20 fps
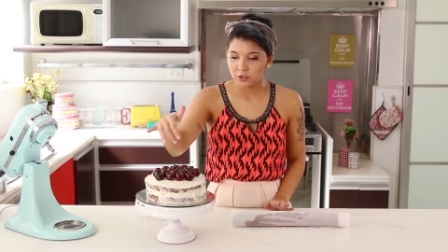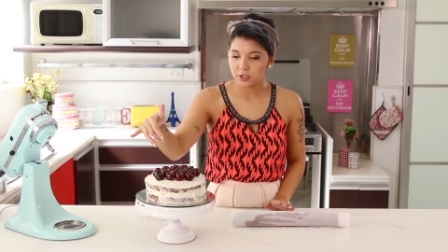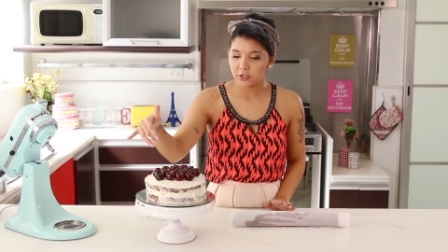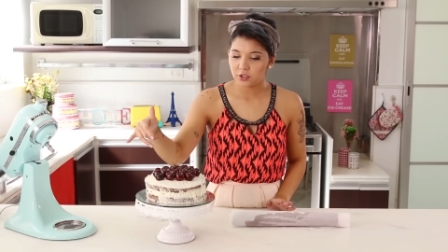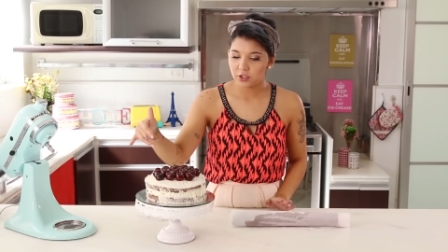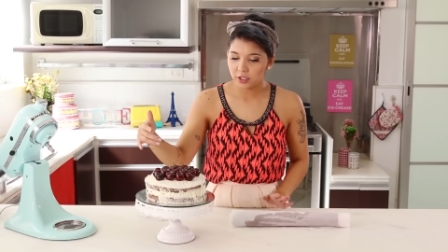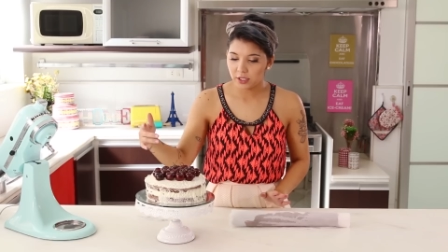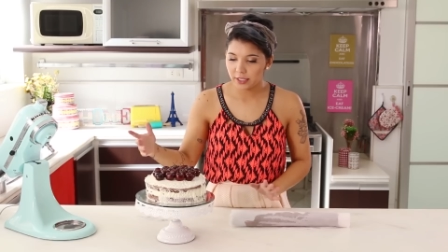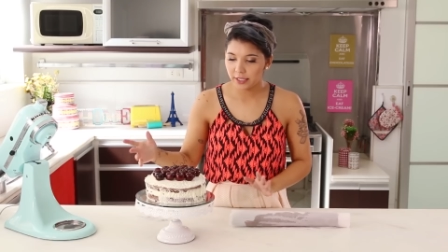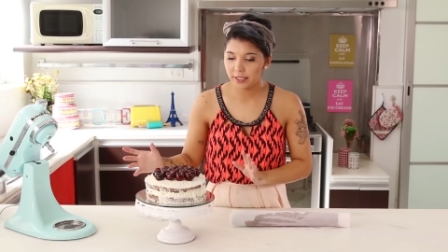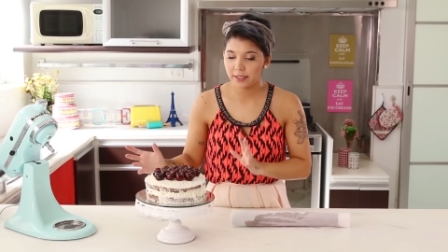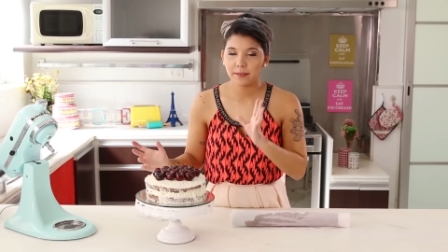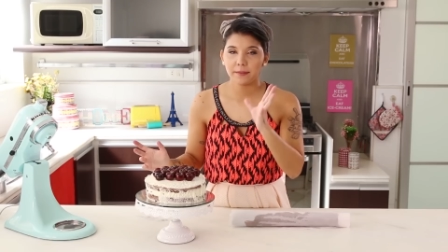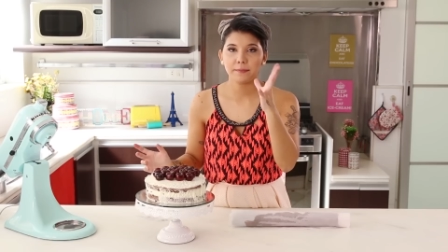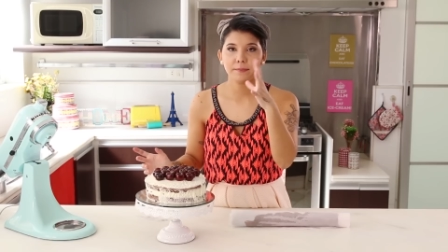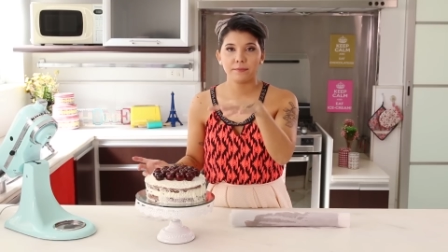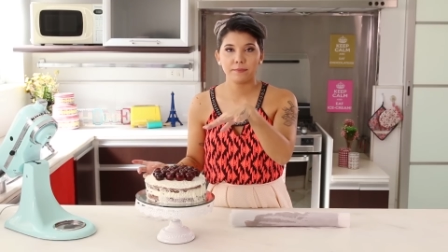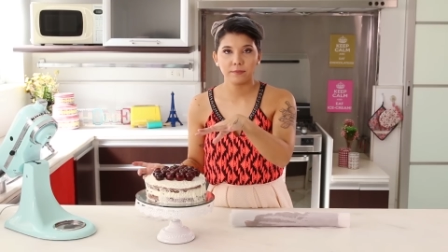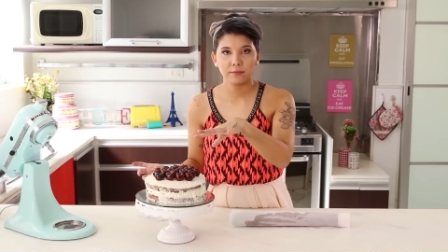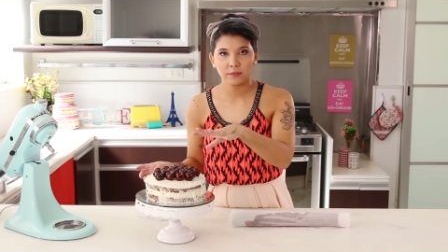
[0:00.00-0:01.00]
Chantilly,
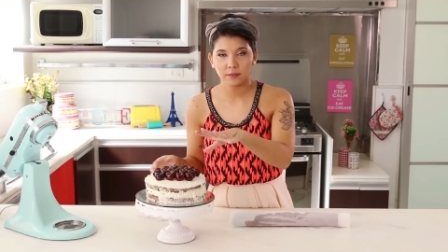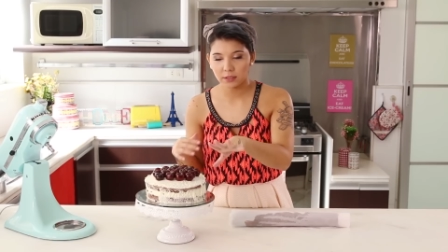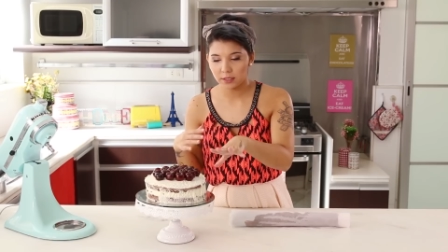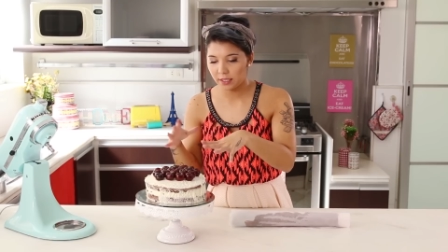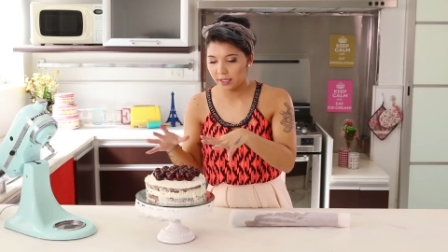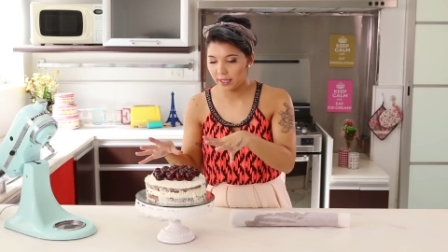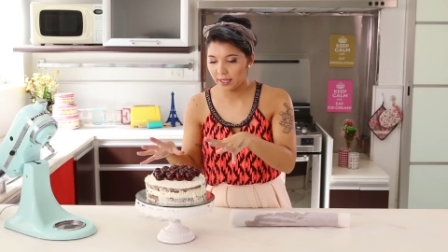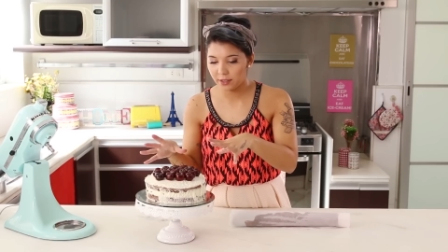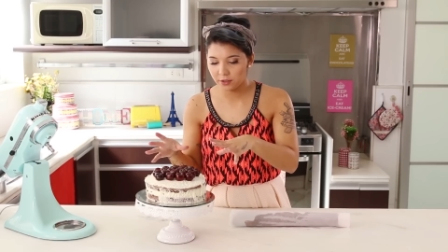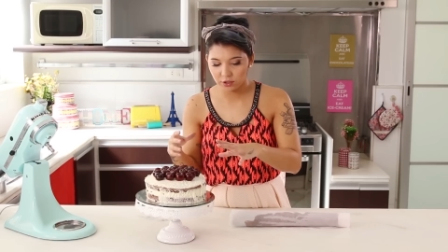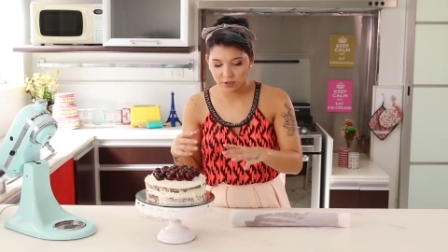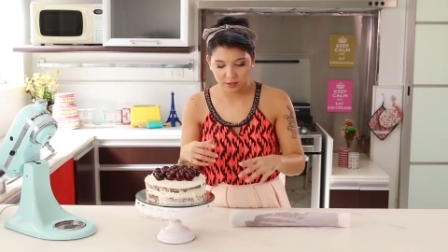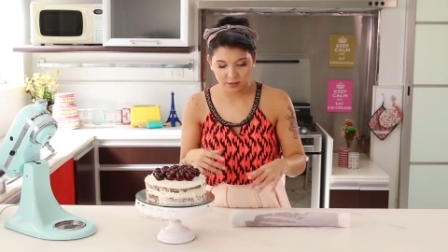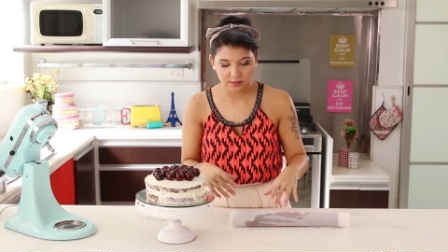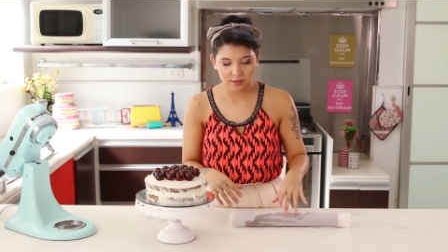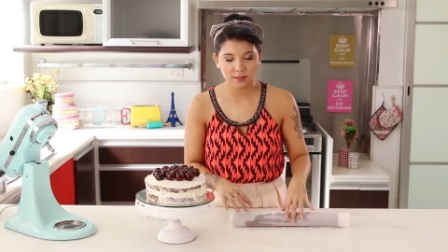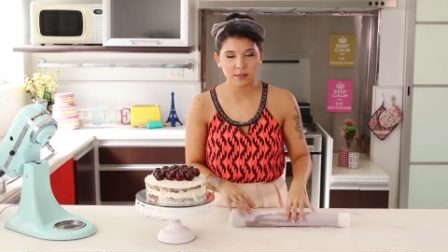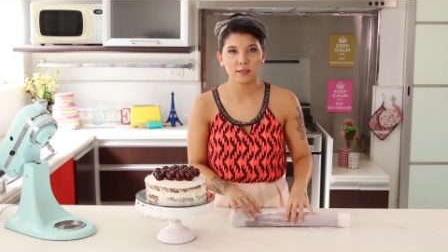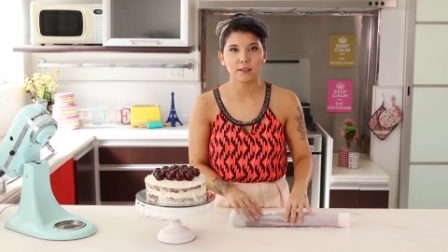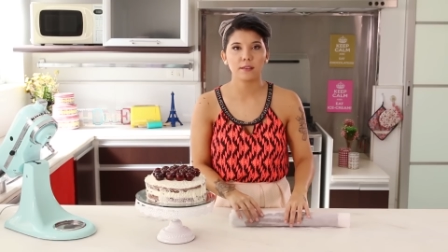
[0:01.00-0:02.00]

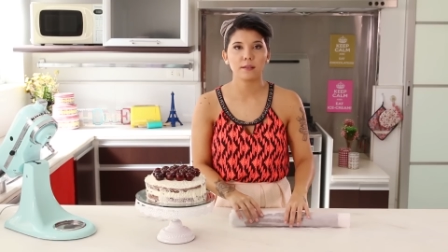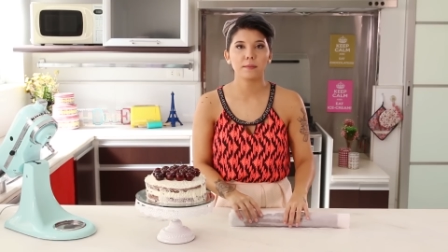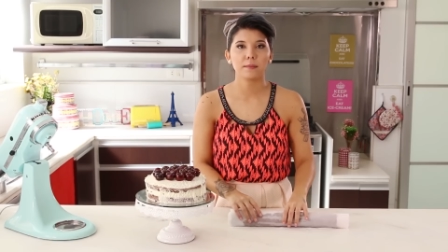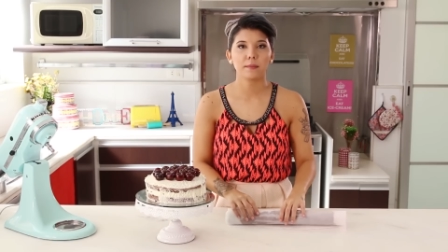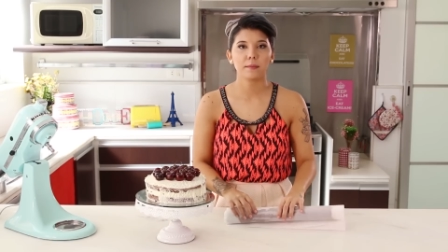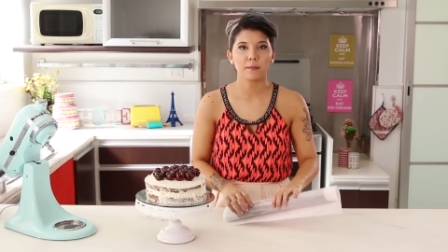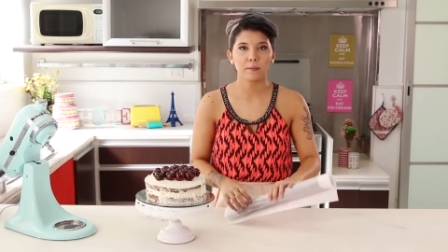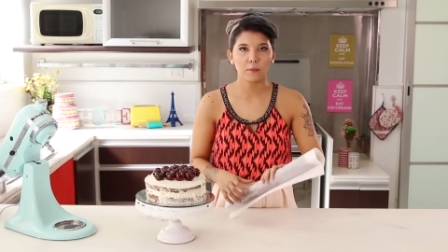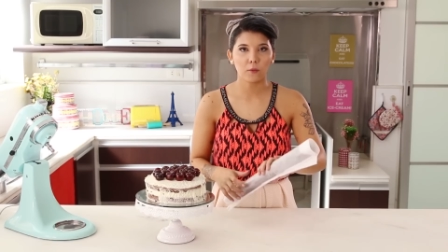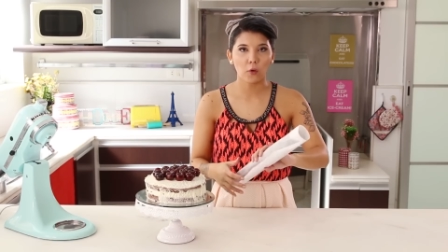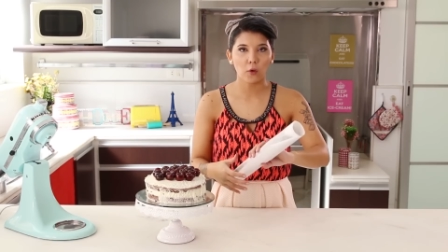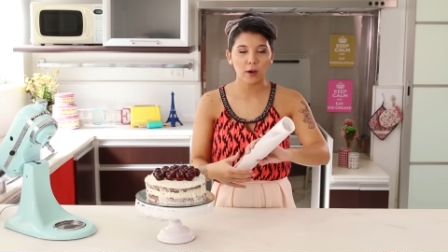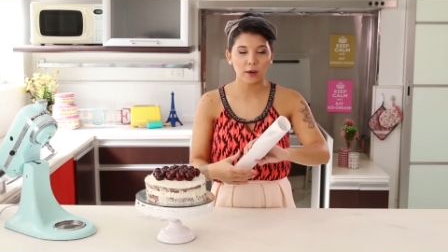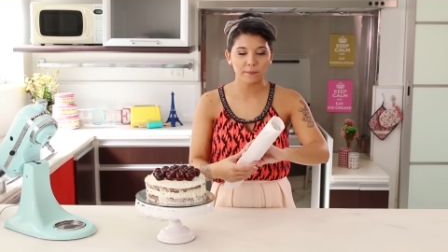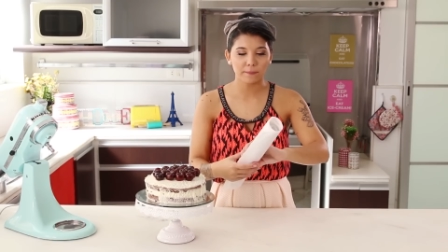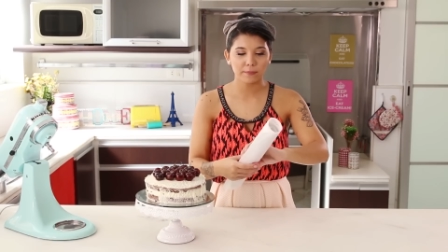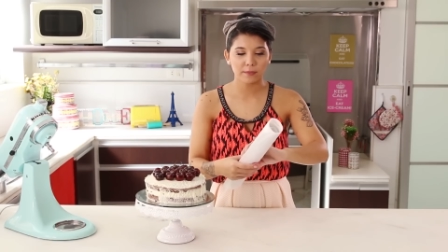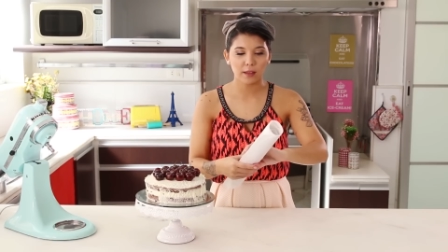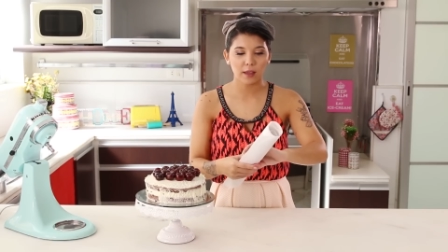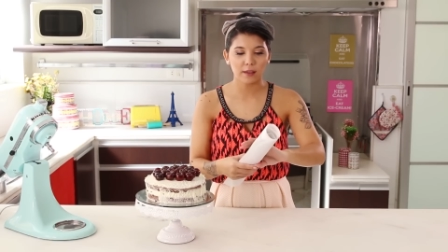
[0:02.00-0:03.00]
cerejas, agora
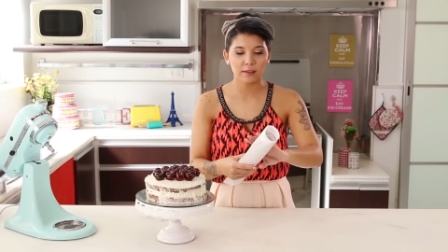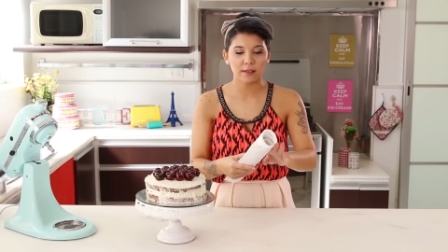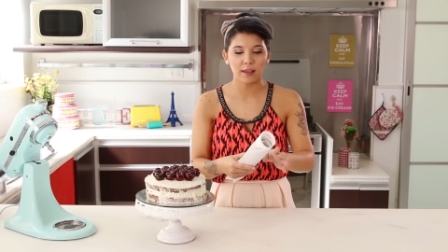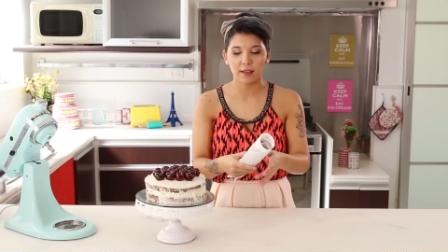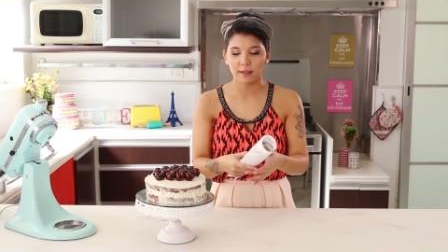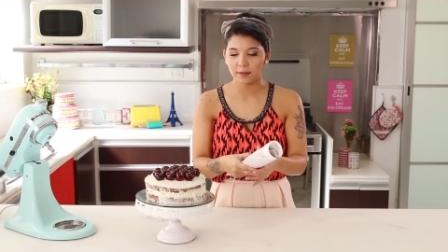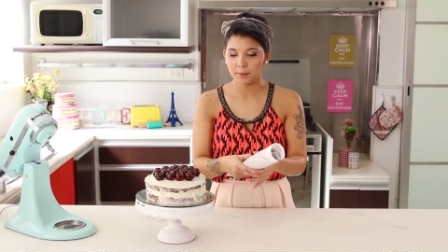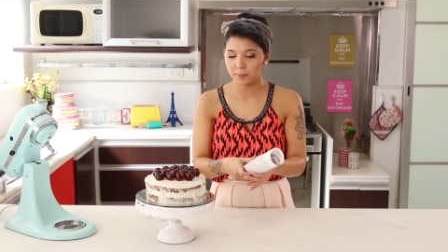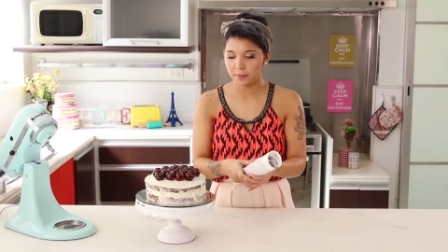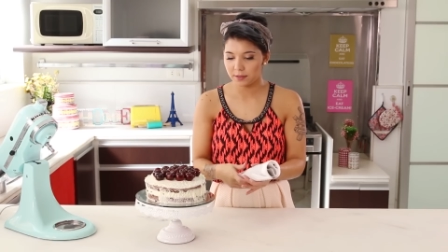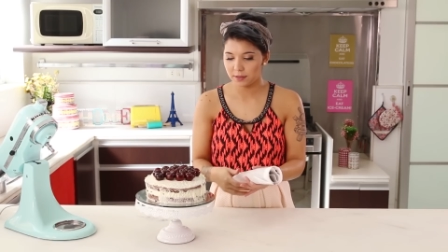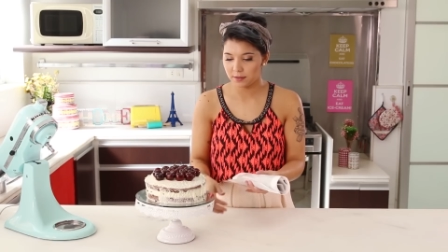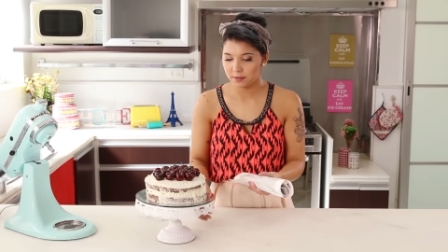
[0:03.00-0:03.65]
as raspas.